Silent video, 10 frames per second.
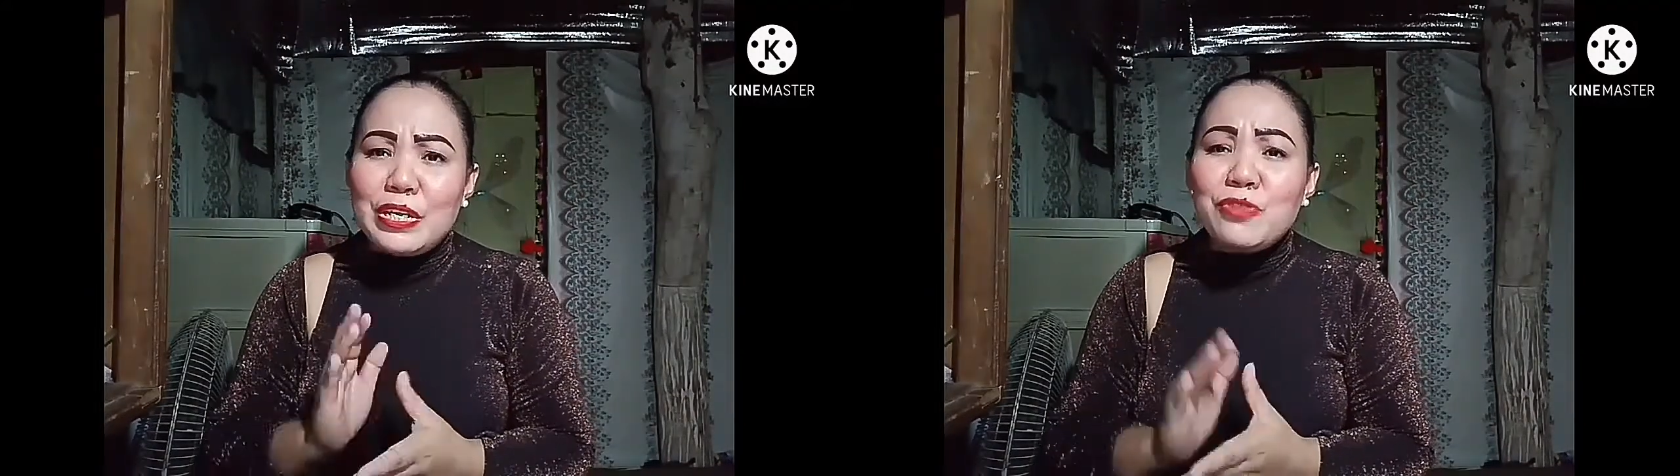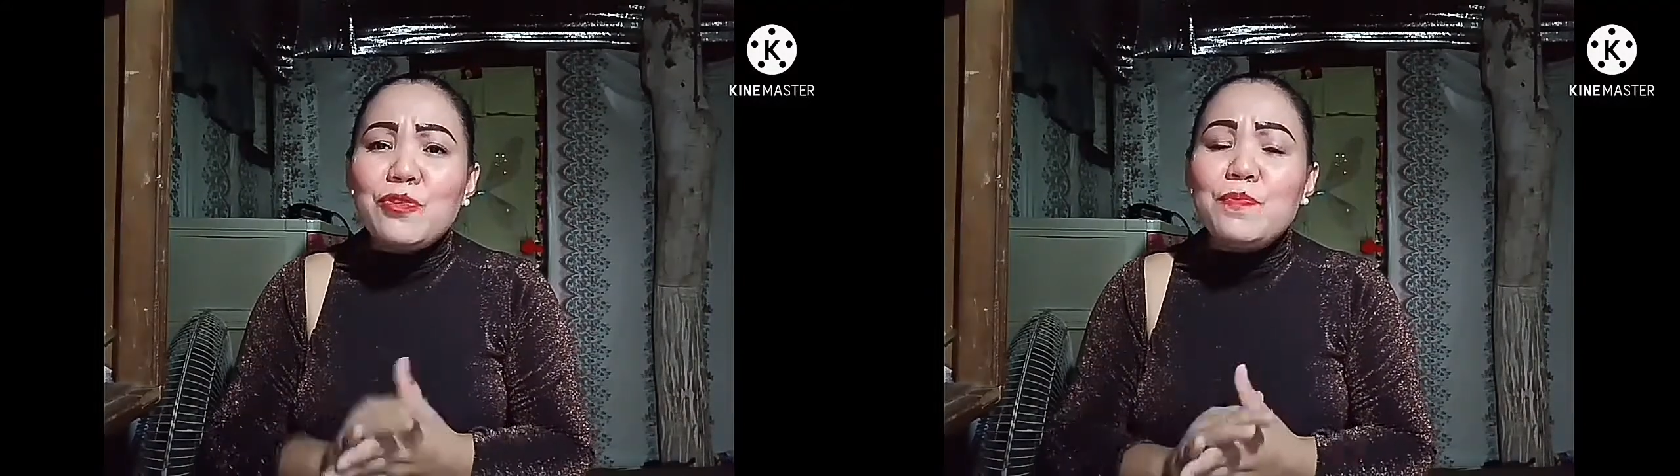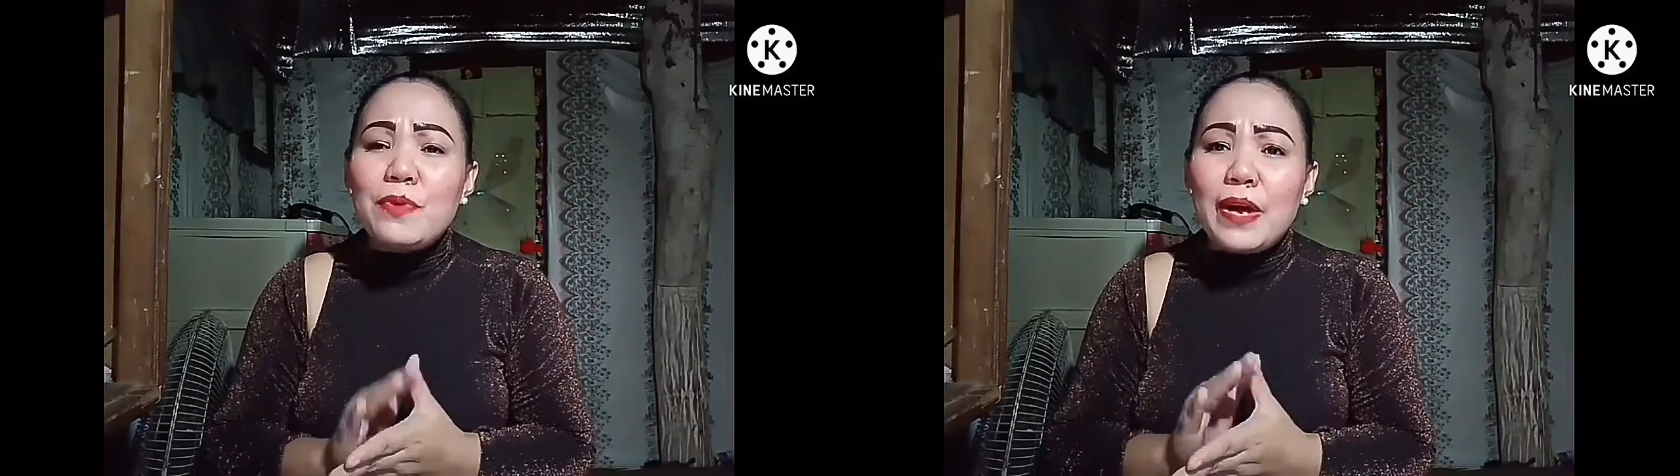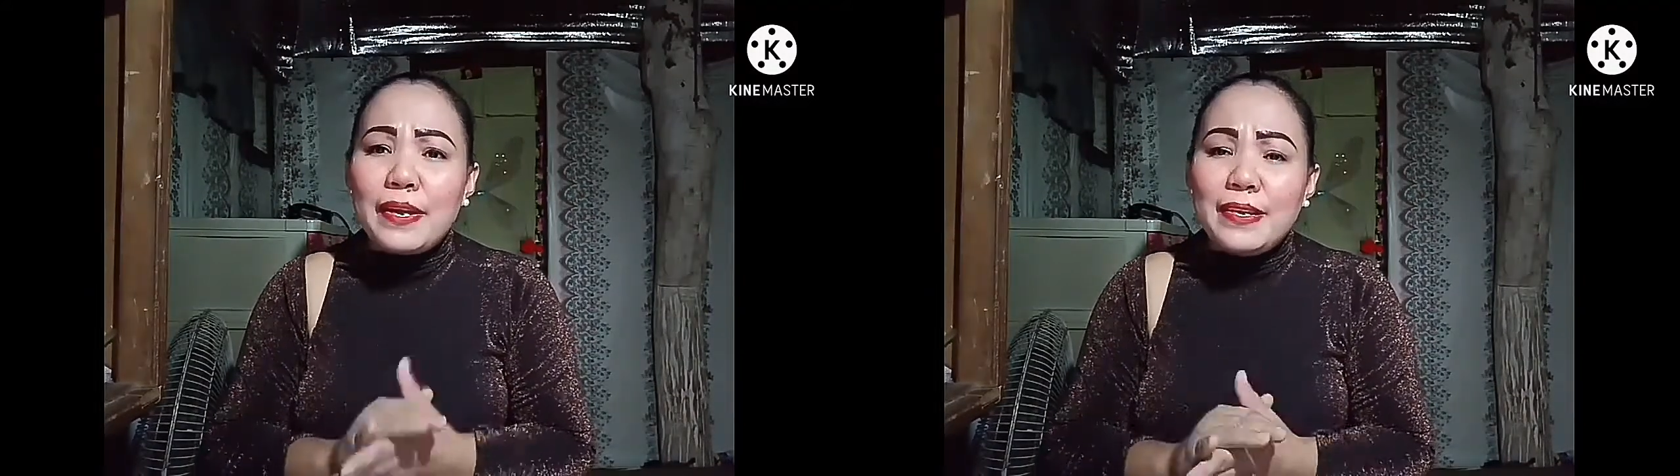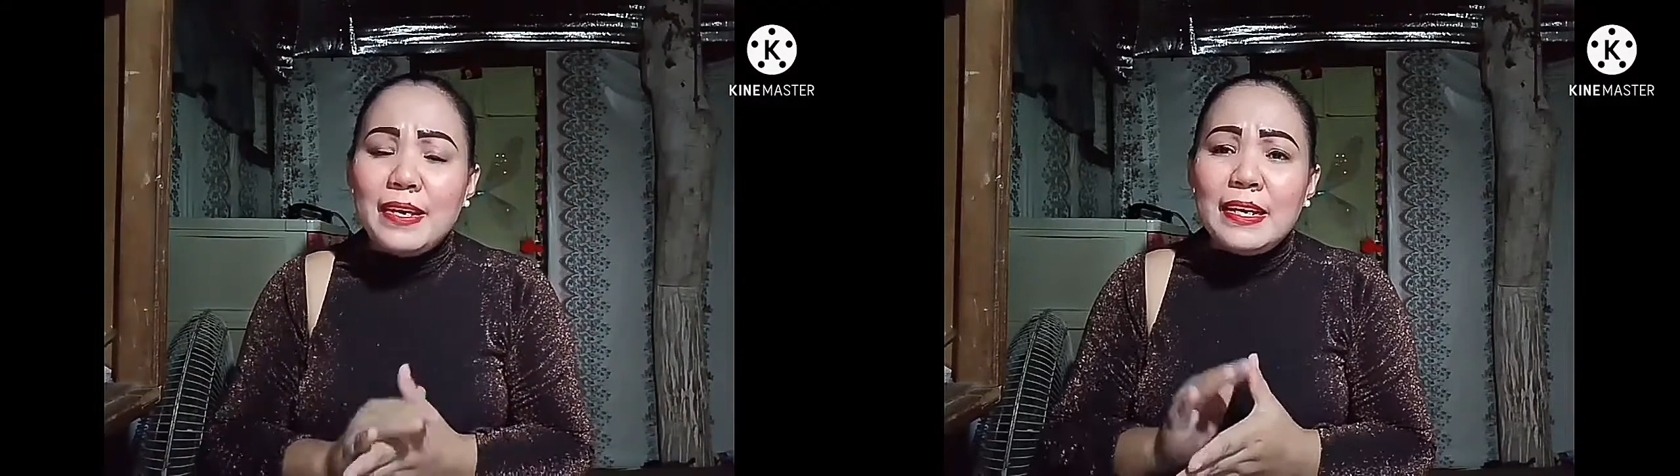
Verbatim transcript: Ito po ay